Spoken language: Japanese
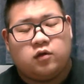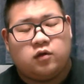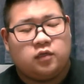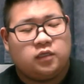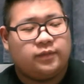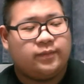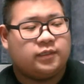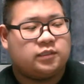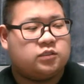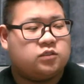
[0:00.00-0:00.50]

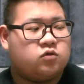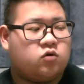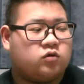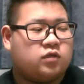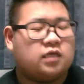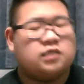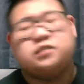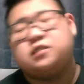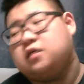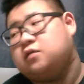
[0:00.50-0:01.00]
今素を
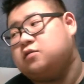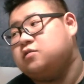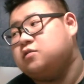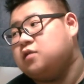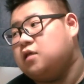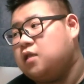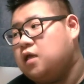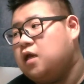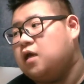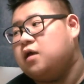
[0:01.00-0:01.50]
出してるん
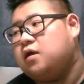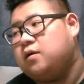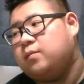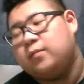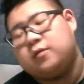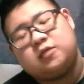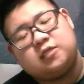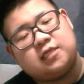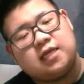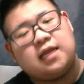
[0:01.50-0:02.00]
でね
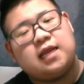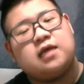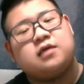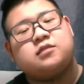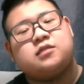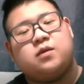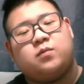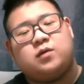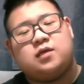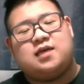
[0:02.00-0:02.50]
まあ汚
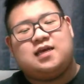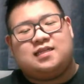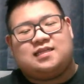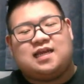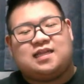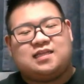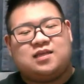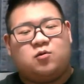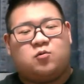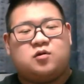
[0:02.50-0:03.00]
くてもいいど、
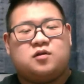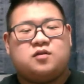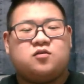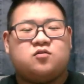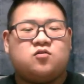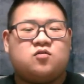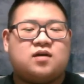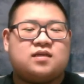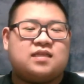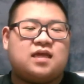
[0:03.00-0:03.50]
だって俺の
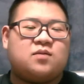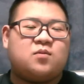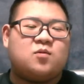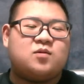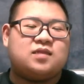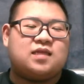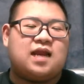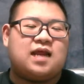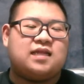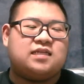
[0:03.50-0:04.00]
動画誰も
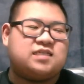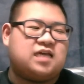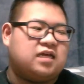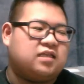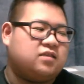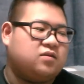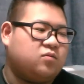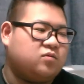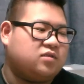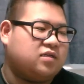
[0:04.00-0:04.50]
見てないじゃ
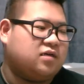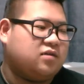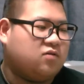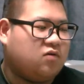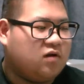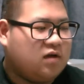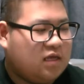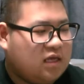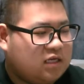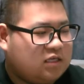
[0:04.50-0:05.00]
んって思ったけ
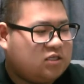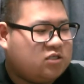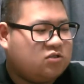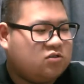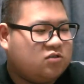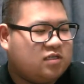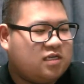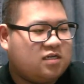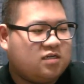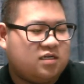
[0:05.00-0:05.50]
ど
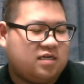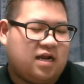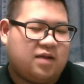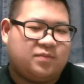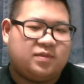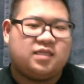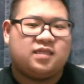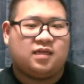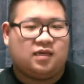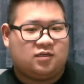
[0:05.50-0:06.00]
9人くらい
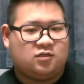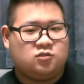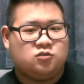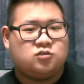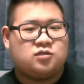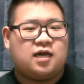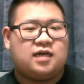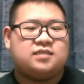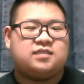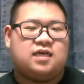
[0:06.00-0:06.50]
見てた
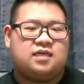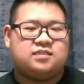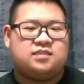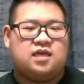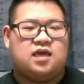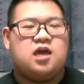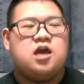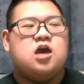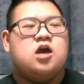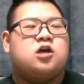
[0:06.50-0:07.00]
9回再
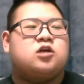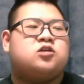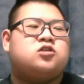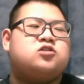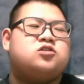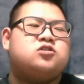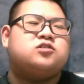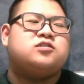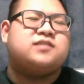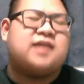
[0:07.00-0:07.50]
生
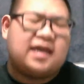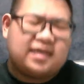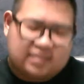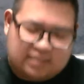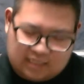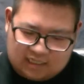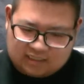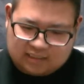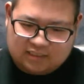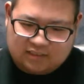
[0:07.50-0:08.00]
9再
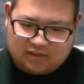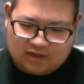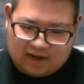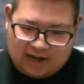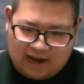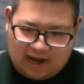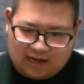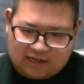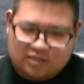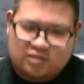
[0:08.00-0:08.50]
生っつうのか
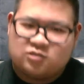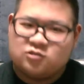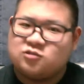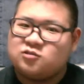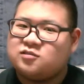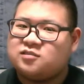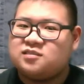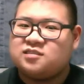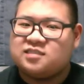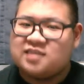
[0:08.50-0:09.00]
な
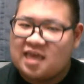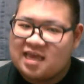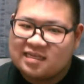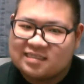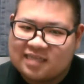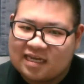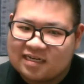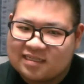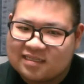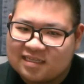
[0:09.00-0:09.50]
9生
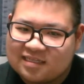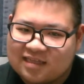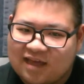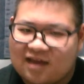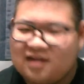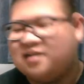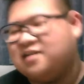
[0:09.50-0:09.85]
されてた